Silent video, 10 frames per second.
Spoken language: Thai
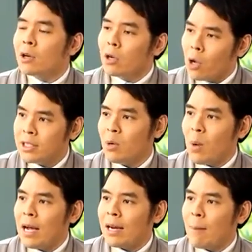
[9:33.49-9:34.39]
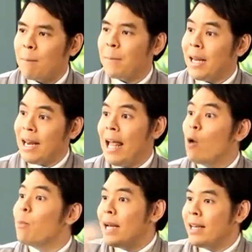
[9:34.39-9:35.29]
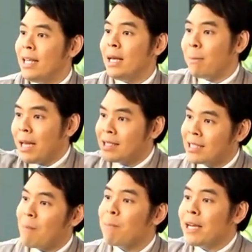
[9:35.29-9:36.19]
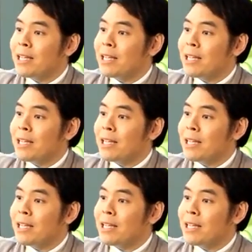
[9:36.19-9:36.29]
รอจังหวะครับเป็นแล้วเป็นอีกเป็นซ้ำ